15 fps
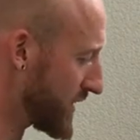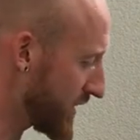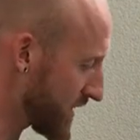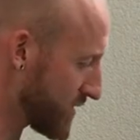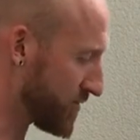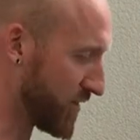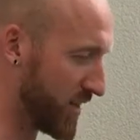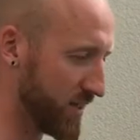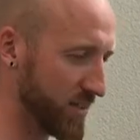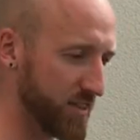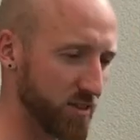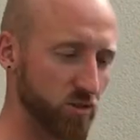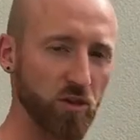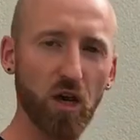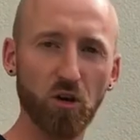Diese Frage
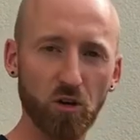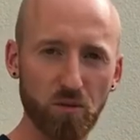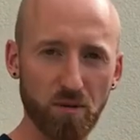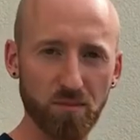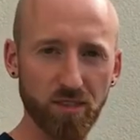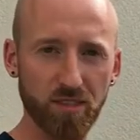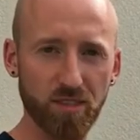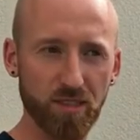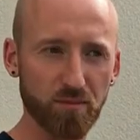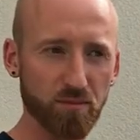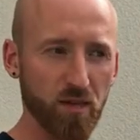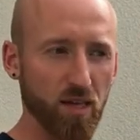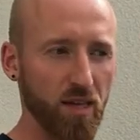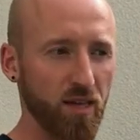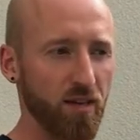kannst du auch nochmal
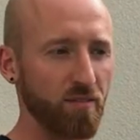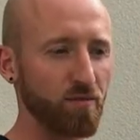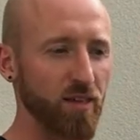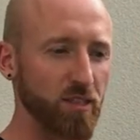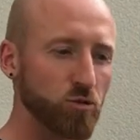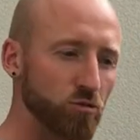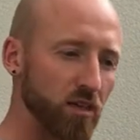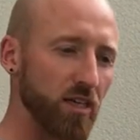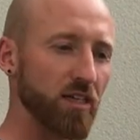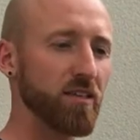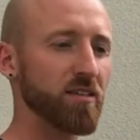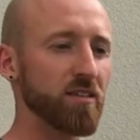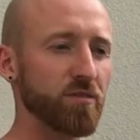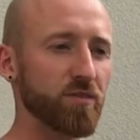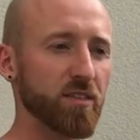mitnehmen. Was du da
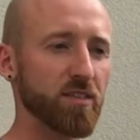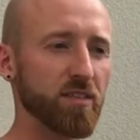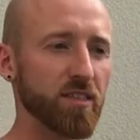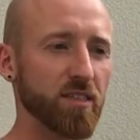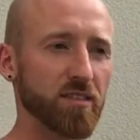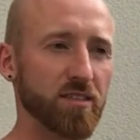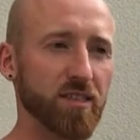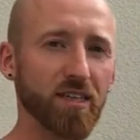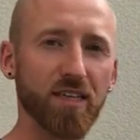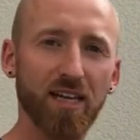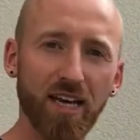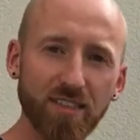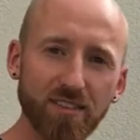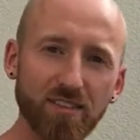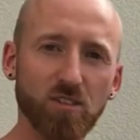identifizierst,
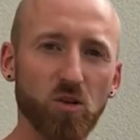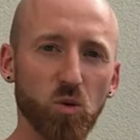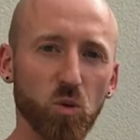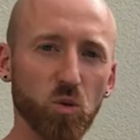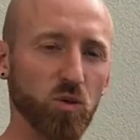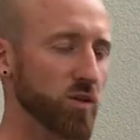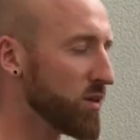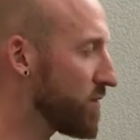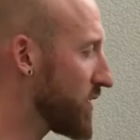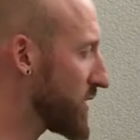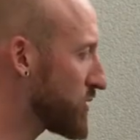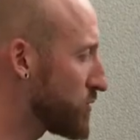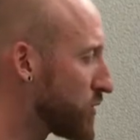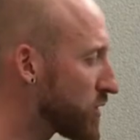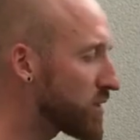lass es los, weil
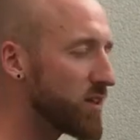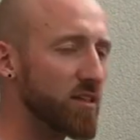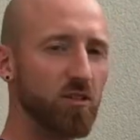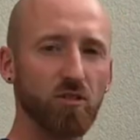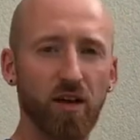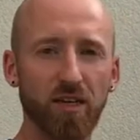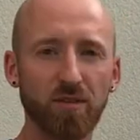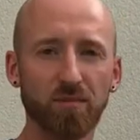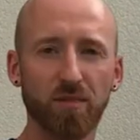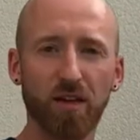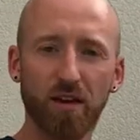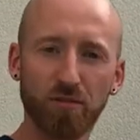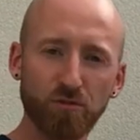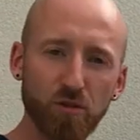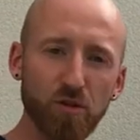es führt nicht zu einem
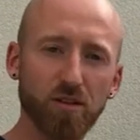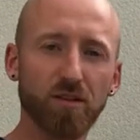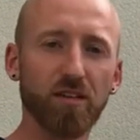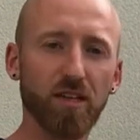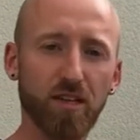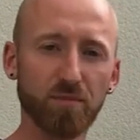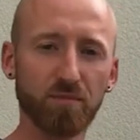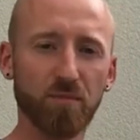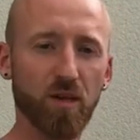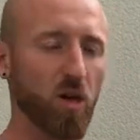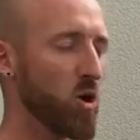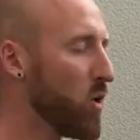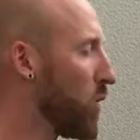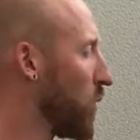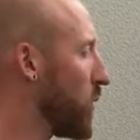erfüllten Leben.
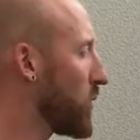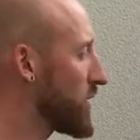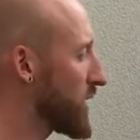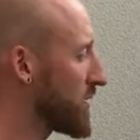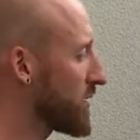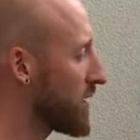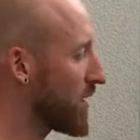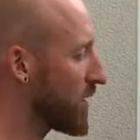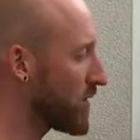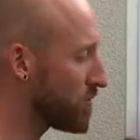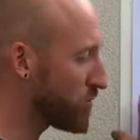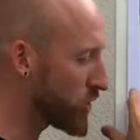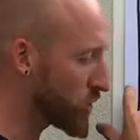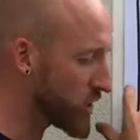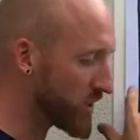Und dann
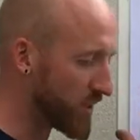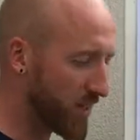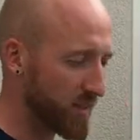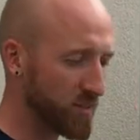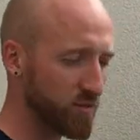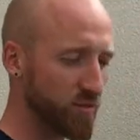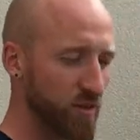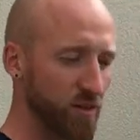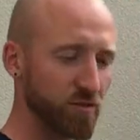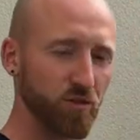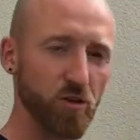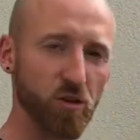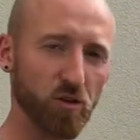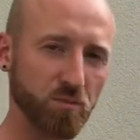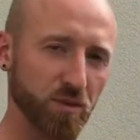wünsche ich dir ganz viel
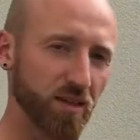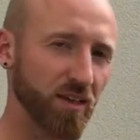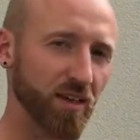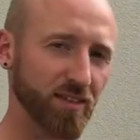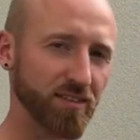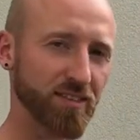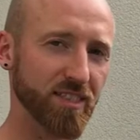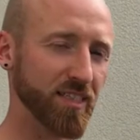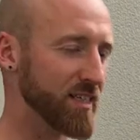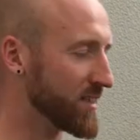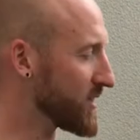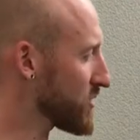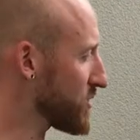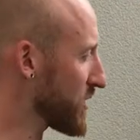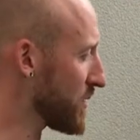Erfolg. Bin ganz sicher,
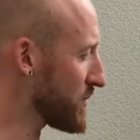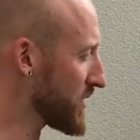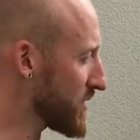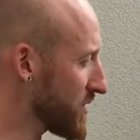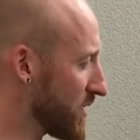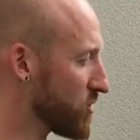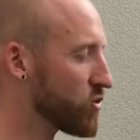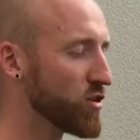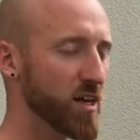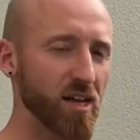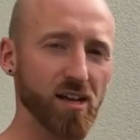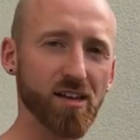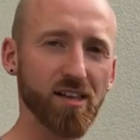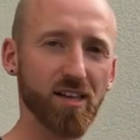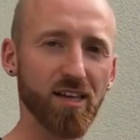dass du damit sehr
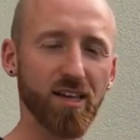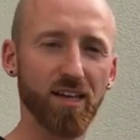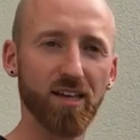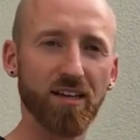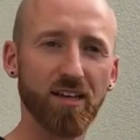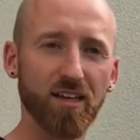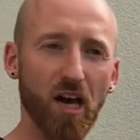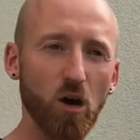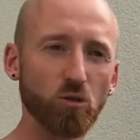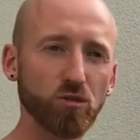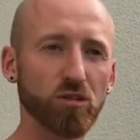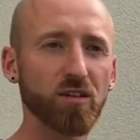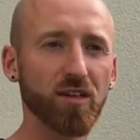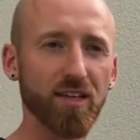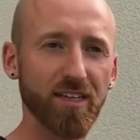schnell in eine
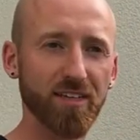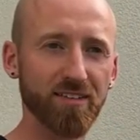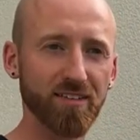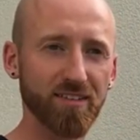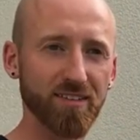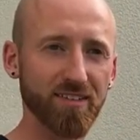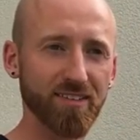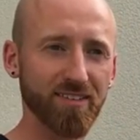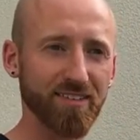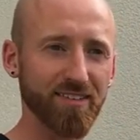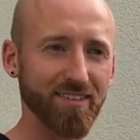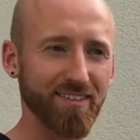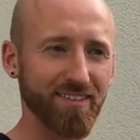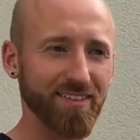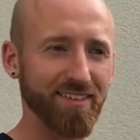ausgeglichenere,
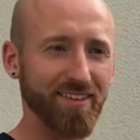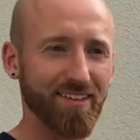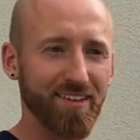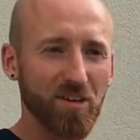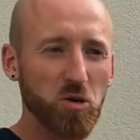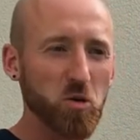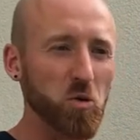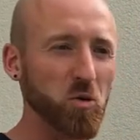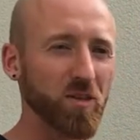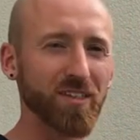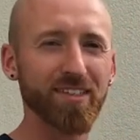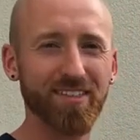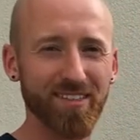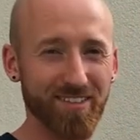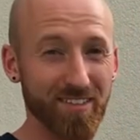
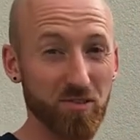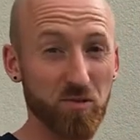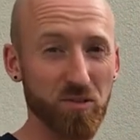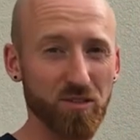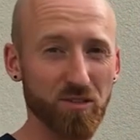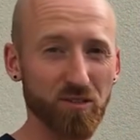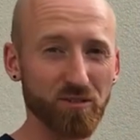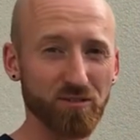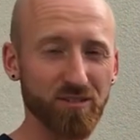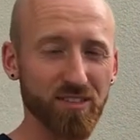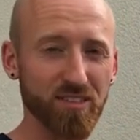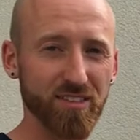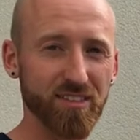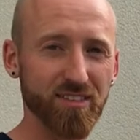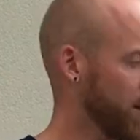rundere Situation findest.